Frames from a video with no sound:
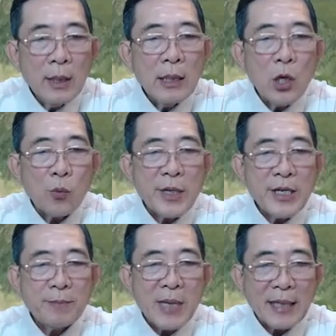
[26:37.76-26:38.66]
Lục
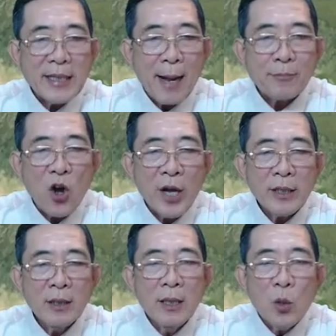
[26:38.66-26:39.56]
Khiêm lãnh đạm
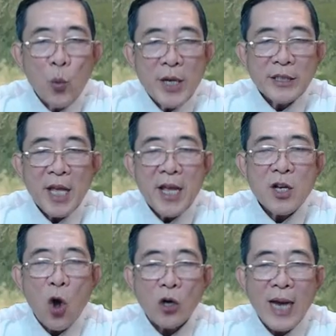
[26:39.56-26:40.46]
nói, quy thế
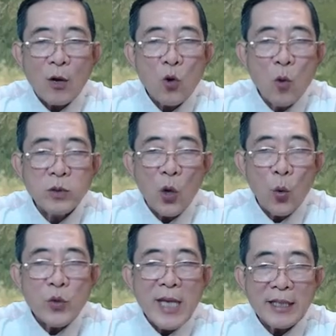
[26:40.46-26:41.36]
còn lại của cung
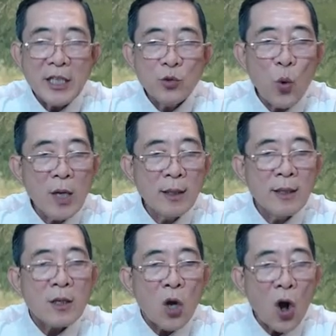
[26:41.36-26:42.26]
chủ và linh quân
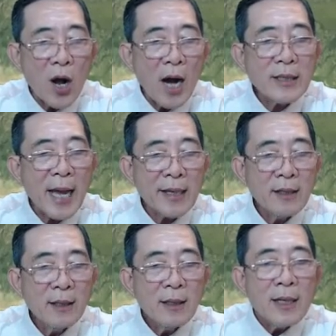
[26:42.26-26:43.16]
còn ở đây,
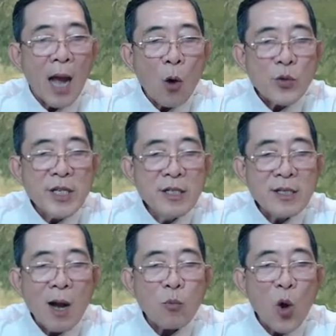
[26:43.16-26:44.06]
hầu như
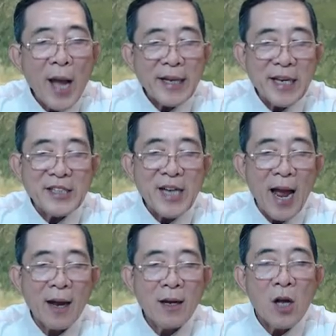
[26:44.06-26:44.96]
không có ai nghĩ
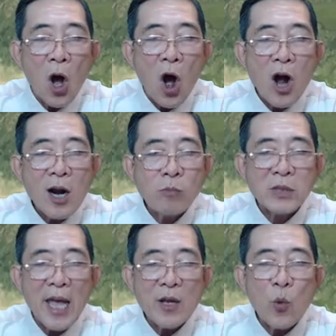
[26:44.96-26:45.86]
rằng họ không
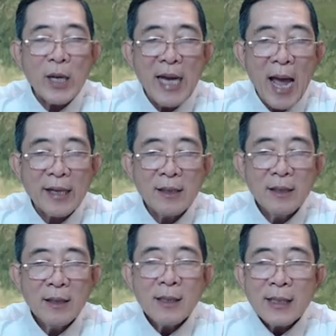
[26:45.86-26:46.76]
thể quay lại.
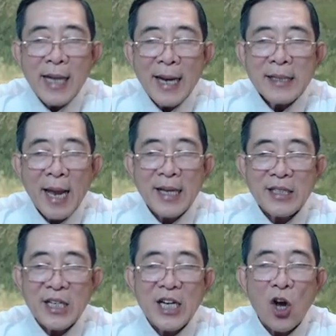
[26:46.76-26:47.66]
Cái này
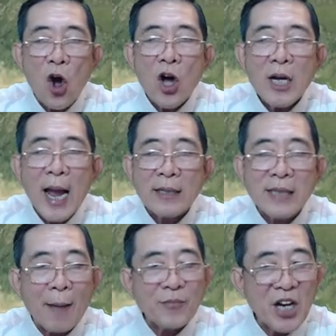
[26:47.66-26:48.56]
chỉ là khó khăn
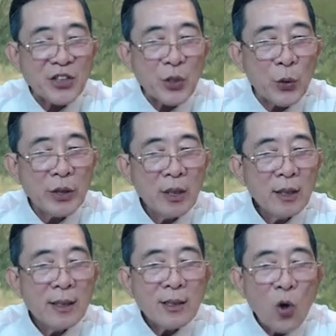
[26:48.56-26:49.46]
tạm thời thôi,
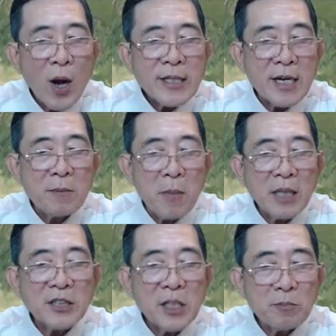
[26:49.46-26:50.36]
đoán chừng mất
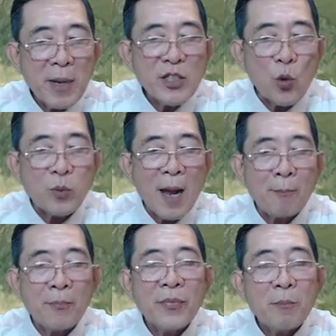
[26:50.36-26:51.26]
tích mấy chục
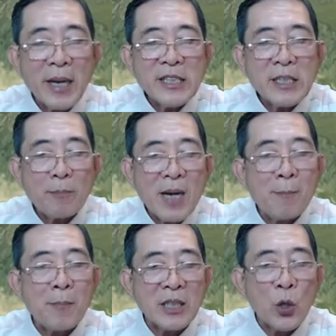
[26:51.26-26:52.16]
năm, mấy trăm
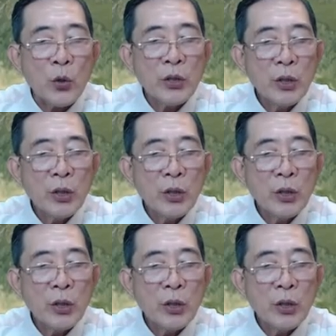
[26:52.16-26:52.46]
năm mà thôi.